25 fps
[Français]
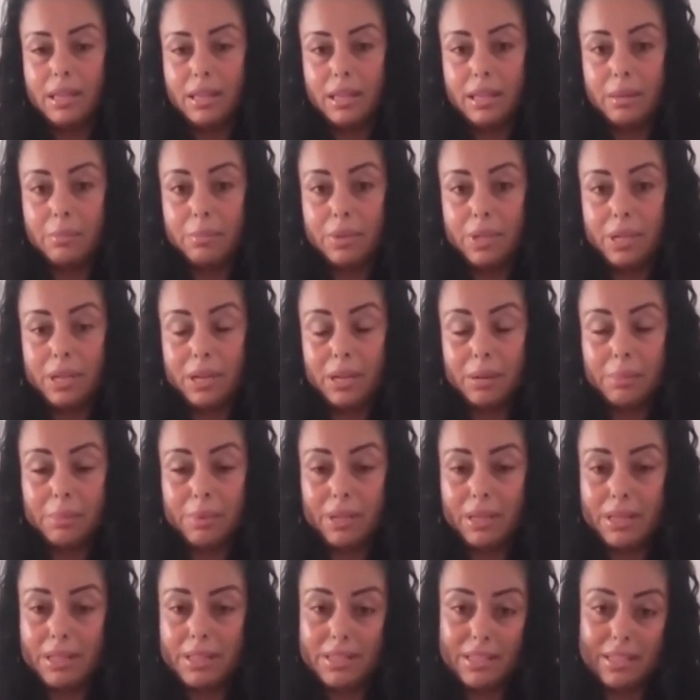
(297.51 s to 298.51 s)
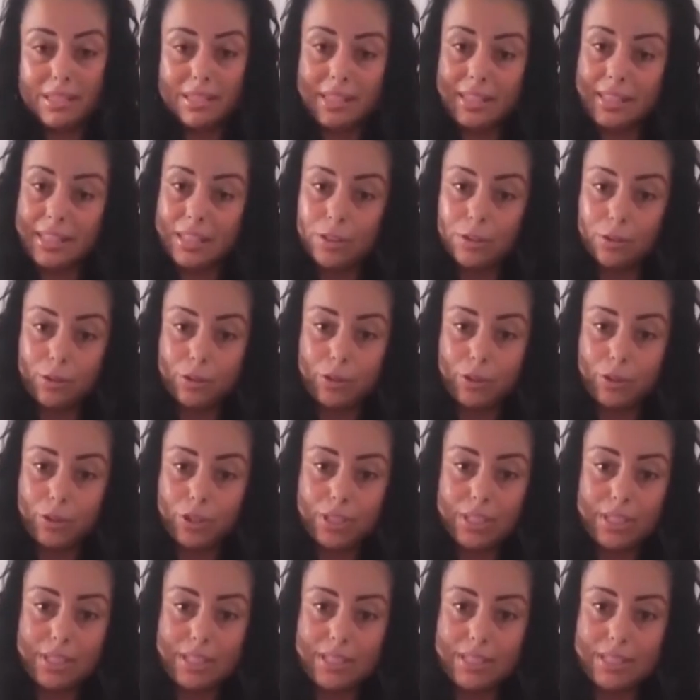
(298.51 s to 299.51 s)
Et puis là, ben, ça, c'était le docteur
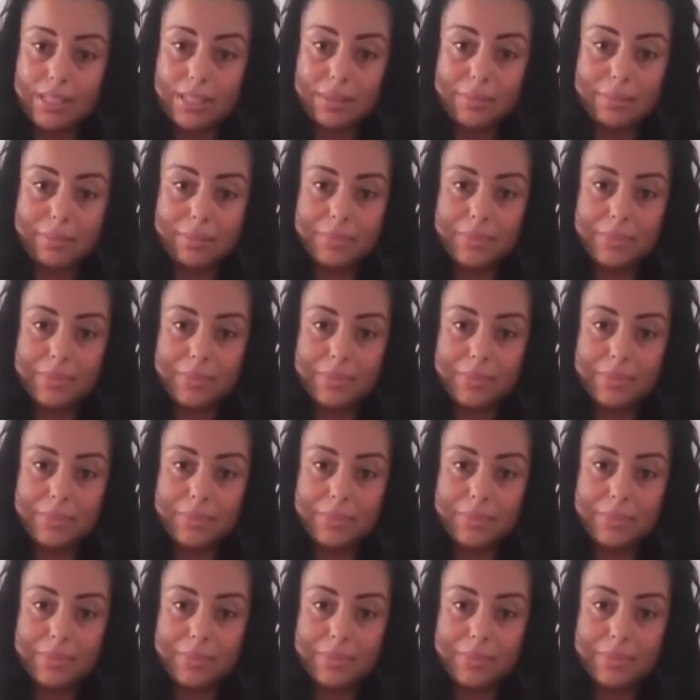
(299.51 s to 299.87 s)
qui disait.